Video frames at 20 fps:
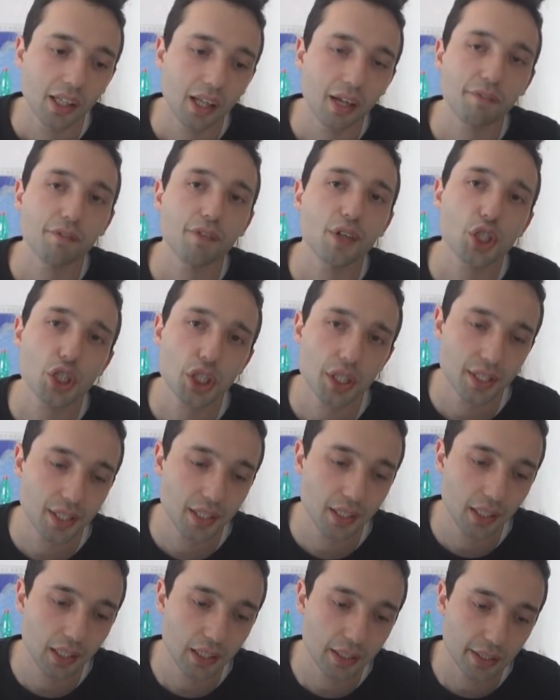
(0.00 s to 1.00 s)
La fascia
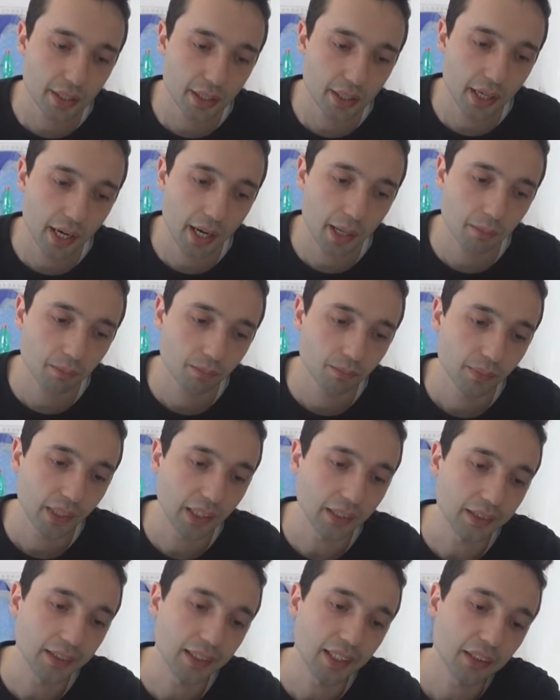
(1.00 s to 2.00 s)
sinistra,
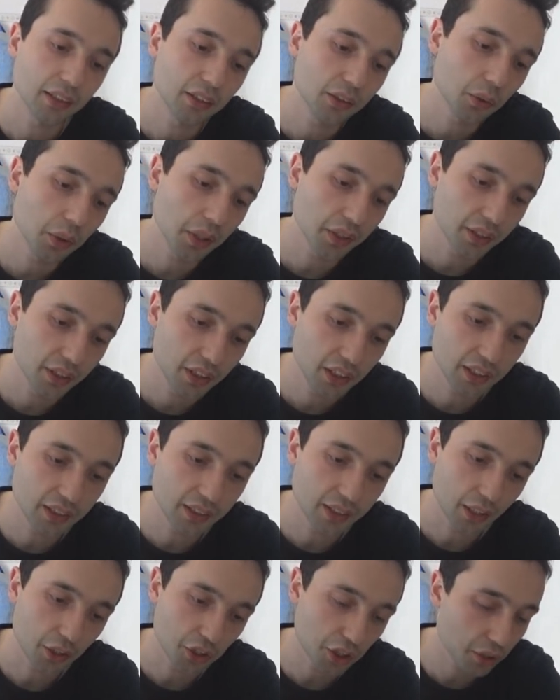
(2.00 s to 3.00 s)
anzi la zona
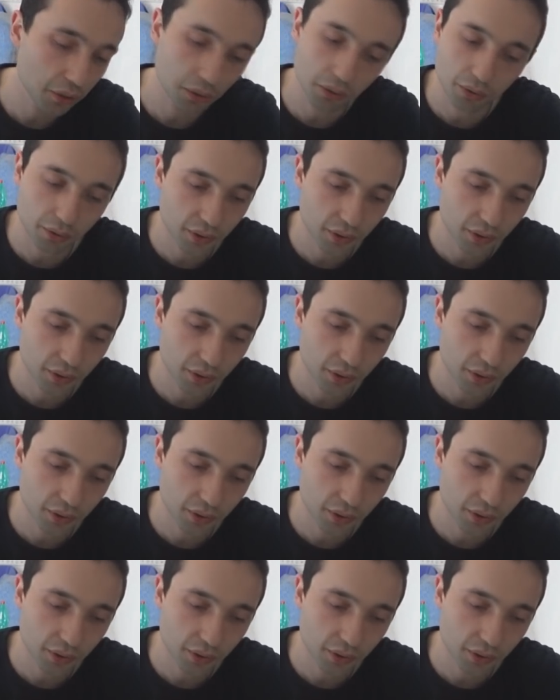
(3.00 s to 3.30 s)
sinistra, cioè